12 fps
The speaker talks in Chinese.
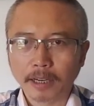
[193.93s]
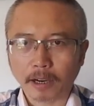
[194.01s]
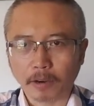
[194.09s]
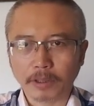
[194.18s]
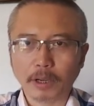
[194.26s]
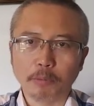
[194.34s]

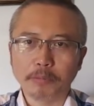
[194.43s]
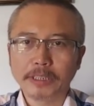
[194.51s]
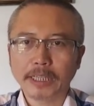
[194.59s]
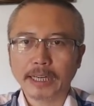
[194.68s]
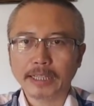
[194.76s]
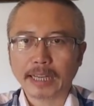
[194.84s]
好，那我们
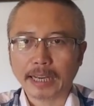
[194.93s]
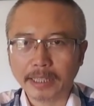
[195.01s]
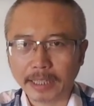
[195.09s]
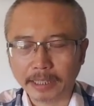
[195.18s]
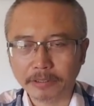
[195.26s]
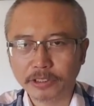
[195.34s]
先来谈一
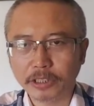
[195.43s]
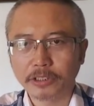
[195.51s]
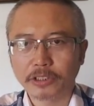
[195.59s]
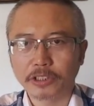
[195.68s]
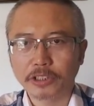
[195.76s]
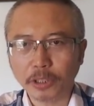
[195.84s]
谈
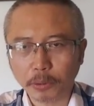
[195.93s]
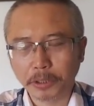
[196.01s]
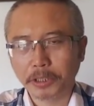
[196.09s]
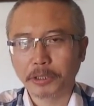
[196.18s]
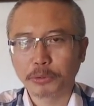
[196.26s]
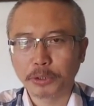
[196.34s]
政治效
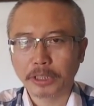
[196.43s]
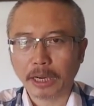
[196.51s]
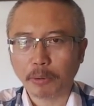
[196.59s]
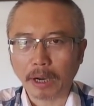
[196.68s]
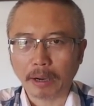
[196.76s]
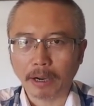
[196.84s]
应的最大
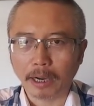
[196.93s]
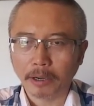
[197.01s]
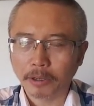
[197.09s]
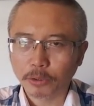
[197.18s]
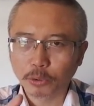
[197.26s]
化啊。